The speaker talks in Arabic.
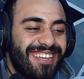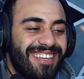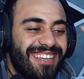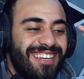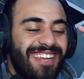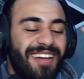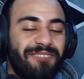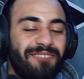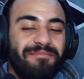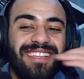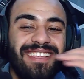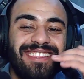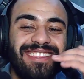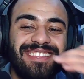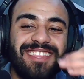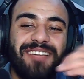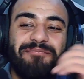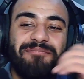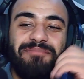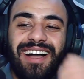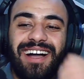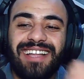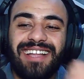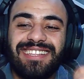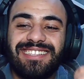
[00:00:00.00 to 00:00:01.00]
العباد
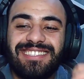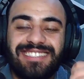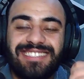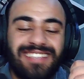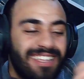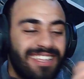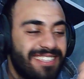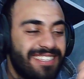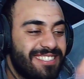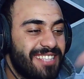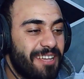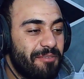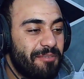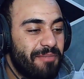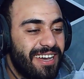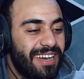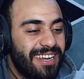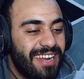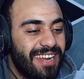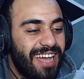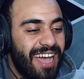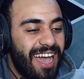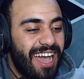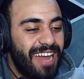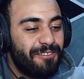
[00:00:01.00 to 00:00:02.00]
تبعت
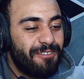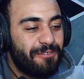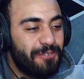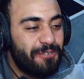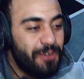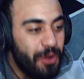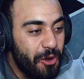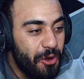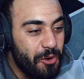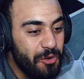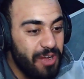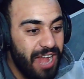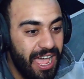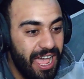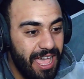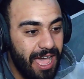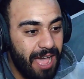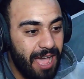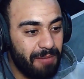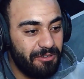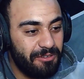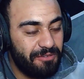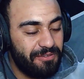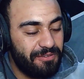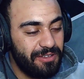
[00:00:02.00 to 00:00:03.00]
سمارة على الفلو اللي
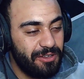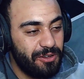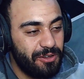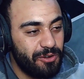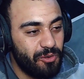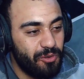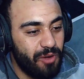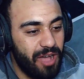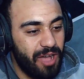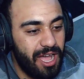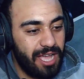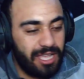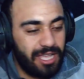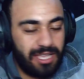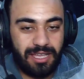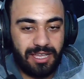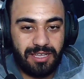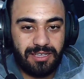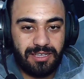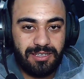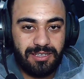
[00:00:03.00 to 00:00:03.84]
يعمل فيه هو هكا